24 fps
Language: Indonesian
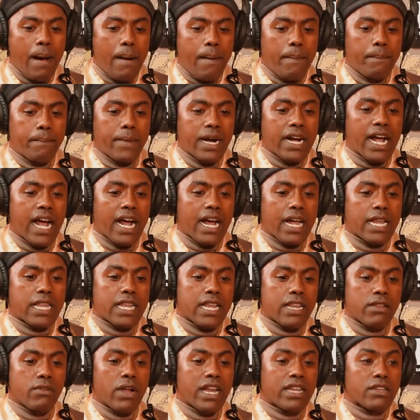mengakses
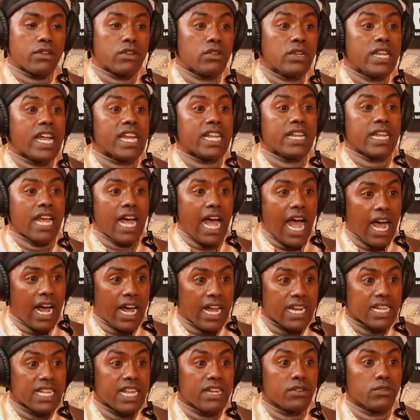sesuatu itu dari
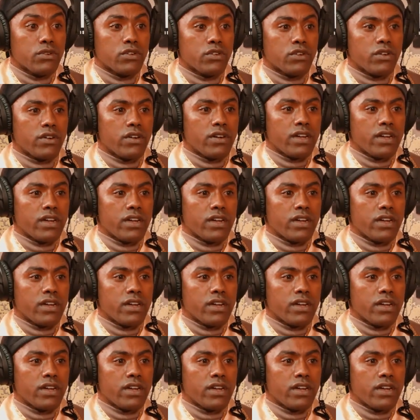akarnya dulu